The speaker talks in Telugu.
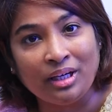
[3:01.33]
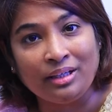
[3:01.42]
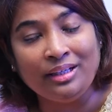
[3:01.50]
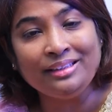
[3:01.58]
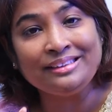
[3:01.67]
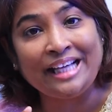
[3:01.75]

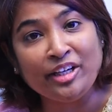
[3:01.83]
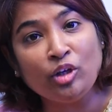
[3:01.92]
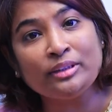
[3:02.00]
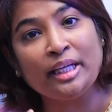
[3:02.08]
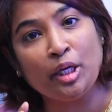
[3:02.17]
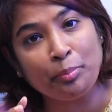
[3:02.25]
దాన్ని
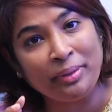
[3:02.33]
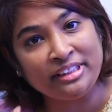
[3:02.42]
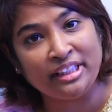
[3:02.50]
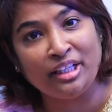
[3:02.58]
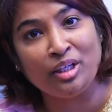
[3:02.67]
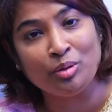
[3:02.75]
సైకోథెరపీ
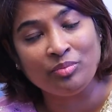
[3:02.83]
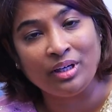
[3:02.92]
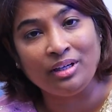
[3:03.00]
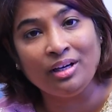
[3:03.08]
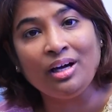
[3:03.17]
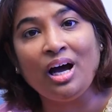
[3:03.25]
చేయడం
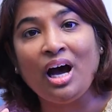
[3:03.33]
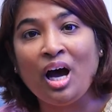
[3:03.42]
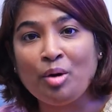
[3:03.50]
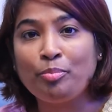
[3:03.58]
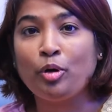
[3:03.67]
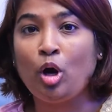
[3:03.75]
వల్ల ఆ
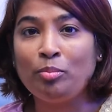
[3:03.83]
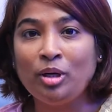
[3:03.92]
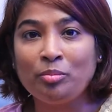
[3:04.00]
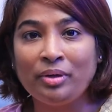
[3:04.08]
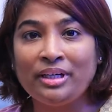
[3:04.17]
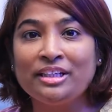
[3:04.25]

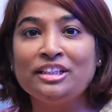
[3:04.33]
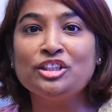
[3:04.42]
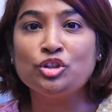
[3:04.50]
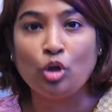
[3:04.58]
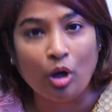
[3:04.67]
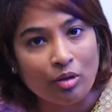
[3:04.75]
ప్రాబ్లం అనేది
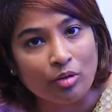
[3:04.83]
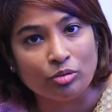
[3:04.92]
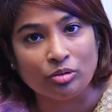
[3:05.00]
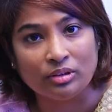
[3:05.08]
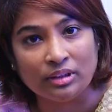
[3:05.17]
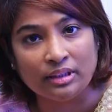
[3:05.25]
సాల్వ్
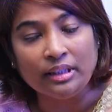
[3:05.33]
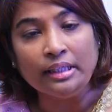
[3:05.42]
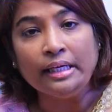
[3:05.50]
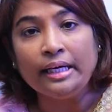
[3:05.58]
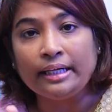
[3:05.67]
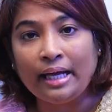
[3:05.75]
అవుతుంది
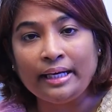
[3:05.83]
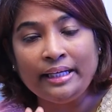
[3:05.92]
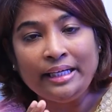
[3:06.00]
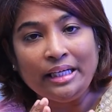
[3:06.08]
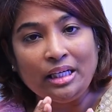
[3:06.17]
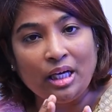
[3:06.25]

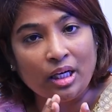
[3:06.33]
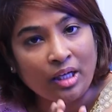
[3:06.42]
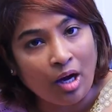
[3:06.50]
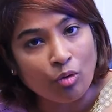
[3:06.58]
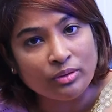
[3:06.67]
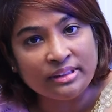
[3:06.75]
కానీ
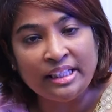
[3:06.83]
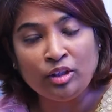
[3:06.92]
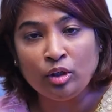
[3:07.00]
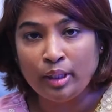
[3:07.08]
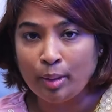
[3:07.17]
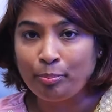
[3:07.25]

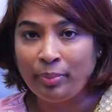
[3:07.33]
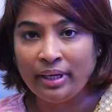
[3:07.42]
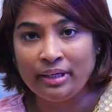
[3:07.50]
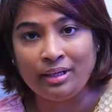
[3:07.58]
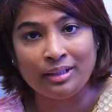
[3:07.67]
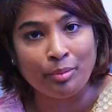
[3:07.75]
కౌన్సిలింగ్లో
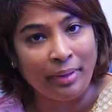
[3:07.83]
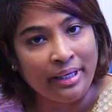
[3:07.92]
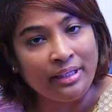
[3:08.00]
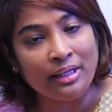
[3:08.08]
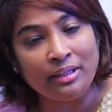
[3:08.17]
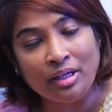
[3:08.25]
ఎప్పుడైనా అది
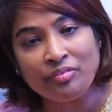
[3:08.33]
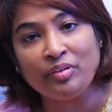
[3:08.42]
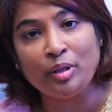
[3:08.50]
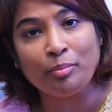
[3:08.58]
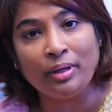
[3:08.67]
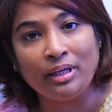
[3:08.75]
మెయిల్ అయినా
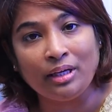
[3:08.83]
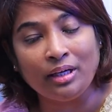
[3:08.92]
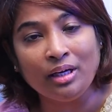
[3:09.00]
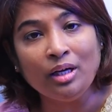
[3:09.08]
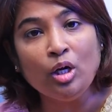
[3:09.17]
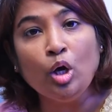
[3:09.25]
ఫీమేల్
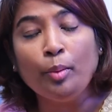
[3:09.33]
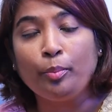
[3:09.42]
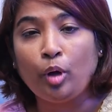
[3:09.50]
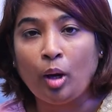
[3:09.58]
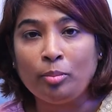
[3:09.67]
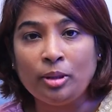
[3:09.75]
అయినా
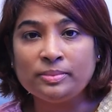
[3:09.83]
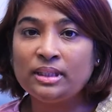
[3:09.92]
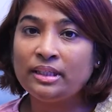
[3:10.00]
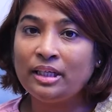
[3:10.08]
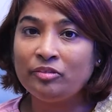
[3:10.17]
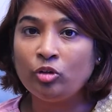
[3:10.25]
ప్రాబ్లమ్స్
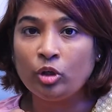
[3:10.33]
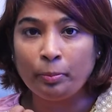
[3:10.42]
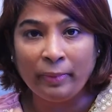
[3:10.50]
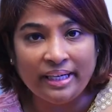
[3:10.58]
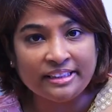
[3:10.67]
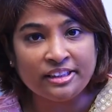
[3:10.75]
అనేవి ఒక
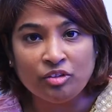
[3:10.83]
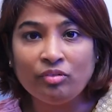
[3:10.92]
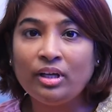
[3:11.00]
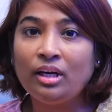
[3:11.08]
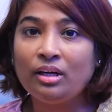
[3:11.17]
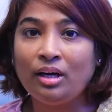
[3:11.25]
మెడిసిన్
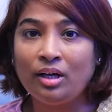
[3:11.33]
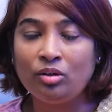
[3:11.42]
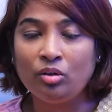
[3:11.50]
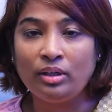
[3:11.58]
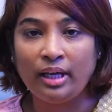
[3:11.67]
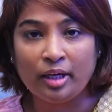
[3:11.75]
వల్ల
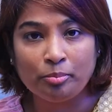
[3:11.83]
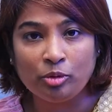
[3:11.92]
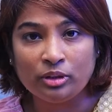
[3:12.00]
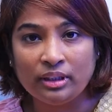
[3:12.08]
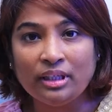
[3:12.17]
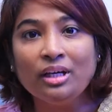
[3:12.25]
కానో
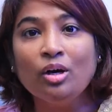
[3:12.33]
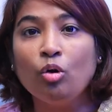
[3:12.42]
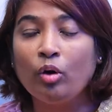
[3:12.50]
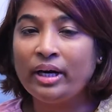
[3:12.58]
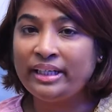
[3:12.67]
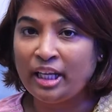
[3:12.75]
లేకపోతే
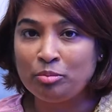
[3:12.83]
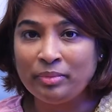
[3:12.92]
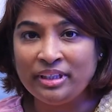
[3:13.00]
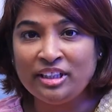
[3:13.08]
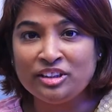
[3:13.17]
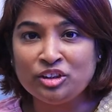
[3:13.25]
ఒక టెన్
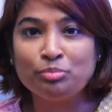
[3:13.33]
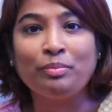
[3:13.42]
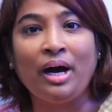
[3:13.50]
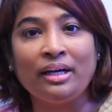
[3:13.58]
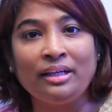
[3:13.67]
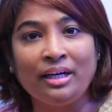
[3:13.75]
మినిట్స్
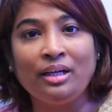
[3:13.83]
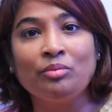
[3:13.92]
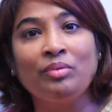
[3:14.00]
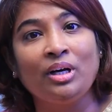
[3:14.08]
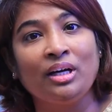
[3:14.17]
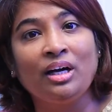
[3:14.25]

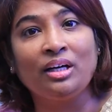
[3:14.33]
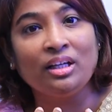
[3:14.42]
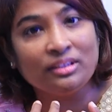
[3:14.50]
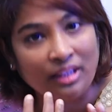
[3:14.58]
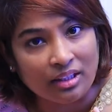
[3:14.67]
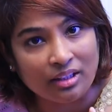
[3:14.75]
మాట్లాడడం వల్ల కానో
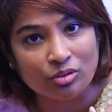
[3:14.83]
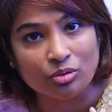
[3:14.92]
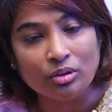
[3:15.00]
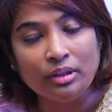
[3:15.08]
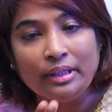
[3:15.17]
తగ్గదు